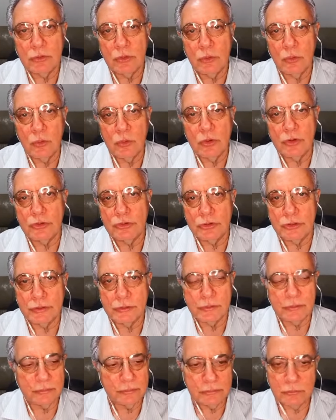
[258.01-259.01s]
E
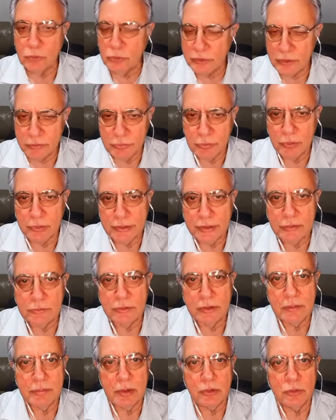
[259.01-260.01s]
hoje, tudo é violento,
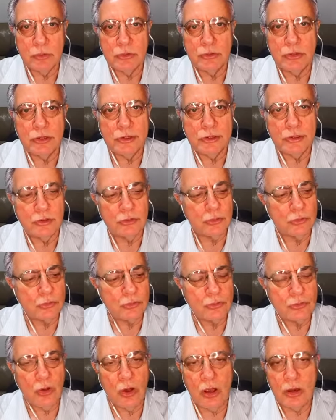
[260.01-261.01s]
né, mas hoje utilizam
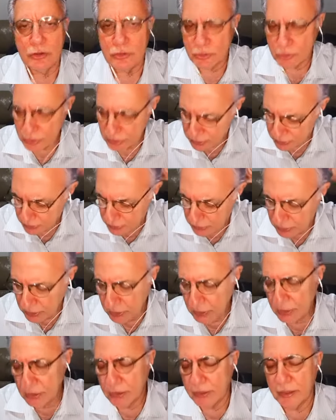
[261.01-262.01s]
choques
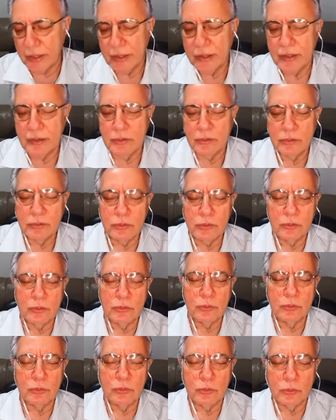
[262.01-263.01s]
né, no,
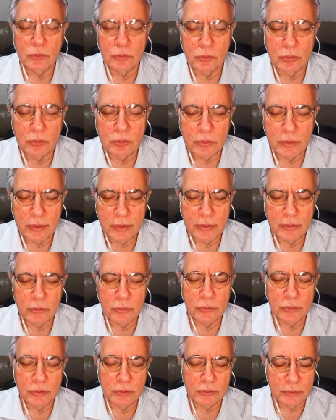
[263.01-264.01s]
no, no, na,
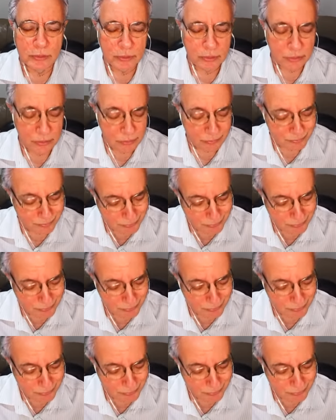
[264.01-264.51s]
na